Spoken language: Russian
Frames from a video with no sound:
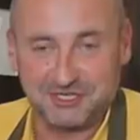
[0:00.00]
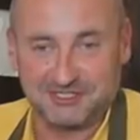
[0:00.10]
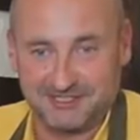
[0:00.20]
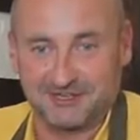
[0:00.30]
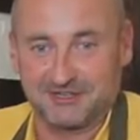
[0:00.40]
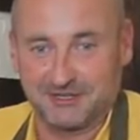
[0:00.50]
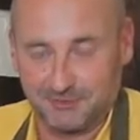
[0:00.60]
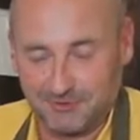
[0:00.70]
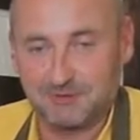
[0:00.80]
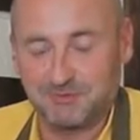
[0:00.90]
сырник, ну
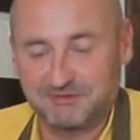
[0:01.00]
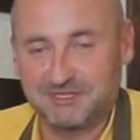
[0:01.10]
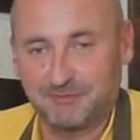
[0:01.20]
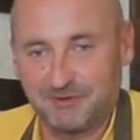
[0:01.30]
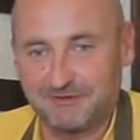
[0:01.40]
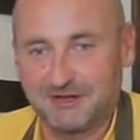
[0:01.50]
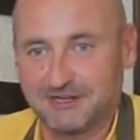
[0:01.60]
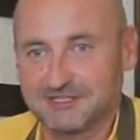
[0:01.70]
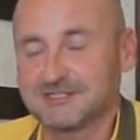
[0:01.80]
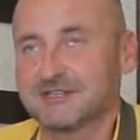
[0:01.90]
как мы все привыкли
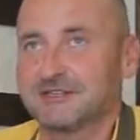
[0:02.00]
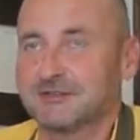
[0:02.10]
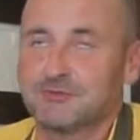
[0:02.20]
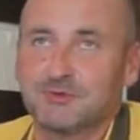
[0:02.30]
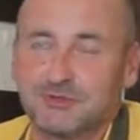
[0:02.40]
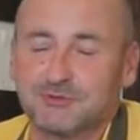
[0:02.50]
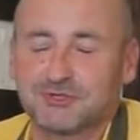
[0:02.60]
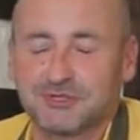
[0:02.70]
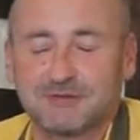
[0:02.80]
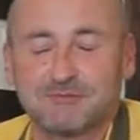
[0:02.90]
сырник, думаю,
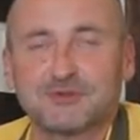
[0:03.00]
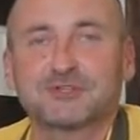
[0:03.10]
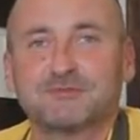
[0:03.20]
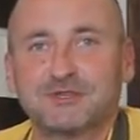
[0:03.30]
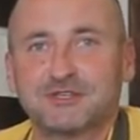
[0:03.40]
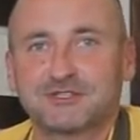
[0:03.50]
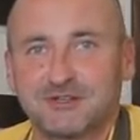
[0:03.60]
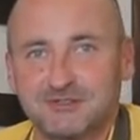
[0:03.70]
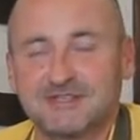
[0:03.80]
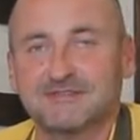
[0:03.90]
что там может быть
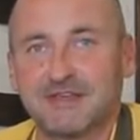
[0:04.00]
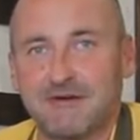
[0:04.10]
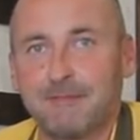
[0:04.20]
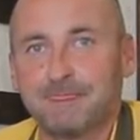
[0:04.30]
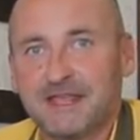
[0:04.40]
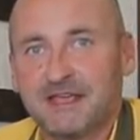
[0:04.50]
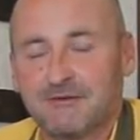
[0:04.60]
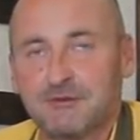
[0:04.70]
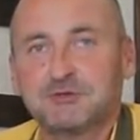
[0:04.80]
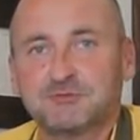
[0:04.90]
эксклюзивно? приятного. В
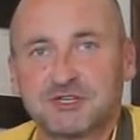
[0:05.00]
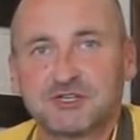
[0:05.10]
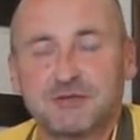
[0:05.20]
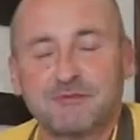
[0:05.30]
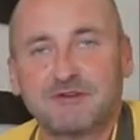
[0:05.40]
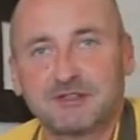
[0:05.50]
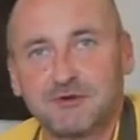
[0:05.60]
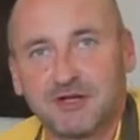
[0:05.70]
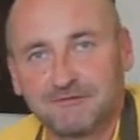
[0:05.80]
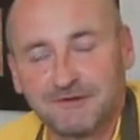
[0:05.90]
общем, зашли мы в одно
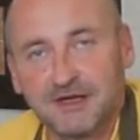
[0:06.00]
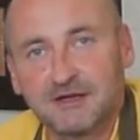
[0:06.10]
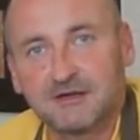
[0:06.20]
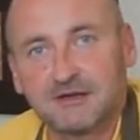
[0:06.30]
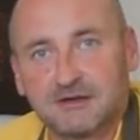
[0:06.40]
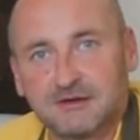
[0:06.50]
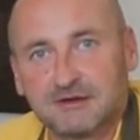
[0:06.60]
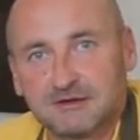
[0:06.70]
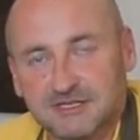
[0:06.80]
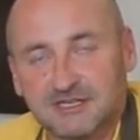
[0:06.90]
кафе,
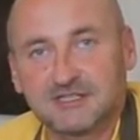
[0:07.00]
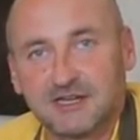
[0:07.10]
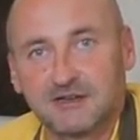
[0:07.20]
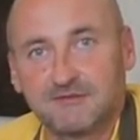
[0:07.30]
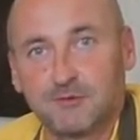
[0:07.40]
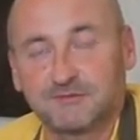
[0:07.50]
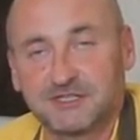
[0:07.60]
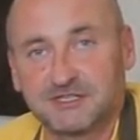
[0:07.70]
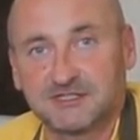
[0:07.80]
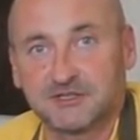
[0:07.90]
э, заказали
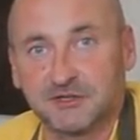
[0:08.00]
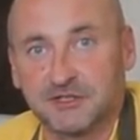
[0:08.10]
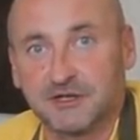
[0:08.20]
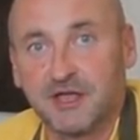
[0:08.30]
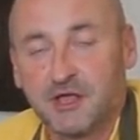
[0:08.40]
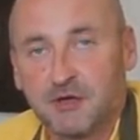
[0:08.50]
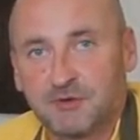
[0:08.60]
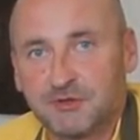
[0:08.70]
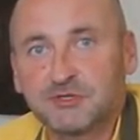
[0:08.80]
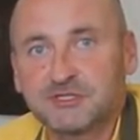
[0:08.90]
львовский сырник.
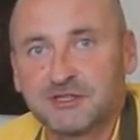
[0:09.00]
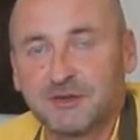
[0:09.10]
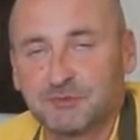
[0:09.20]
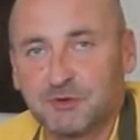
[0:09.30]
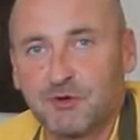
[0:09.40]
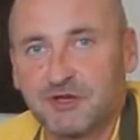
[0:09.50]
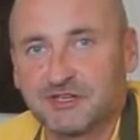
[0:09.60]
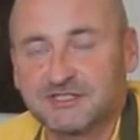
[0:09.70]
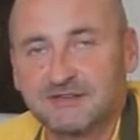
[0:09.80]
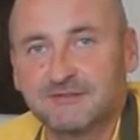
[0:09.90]
Приносят нам такой
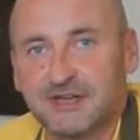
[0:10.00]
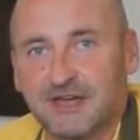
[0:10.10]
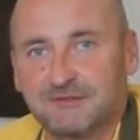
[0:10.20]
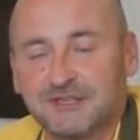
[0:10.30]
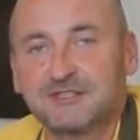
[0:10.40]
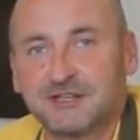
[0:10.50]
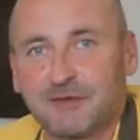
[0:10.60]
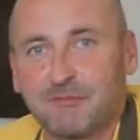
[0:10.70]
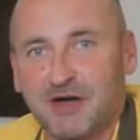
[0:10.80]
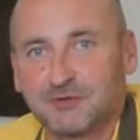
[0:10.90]
красивый, офигительно
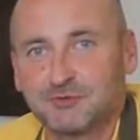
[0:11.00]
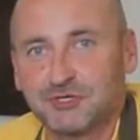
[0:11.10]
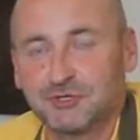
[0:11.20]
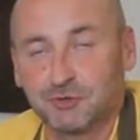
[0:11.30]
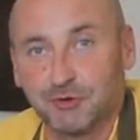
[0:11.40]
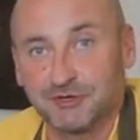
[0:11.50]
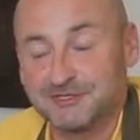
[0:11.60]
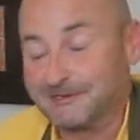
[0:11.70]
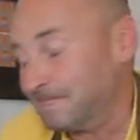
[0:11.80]
пахнущий тортик.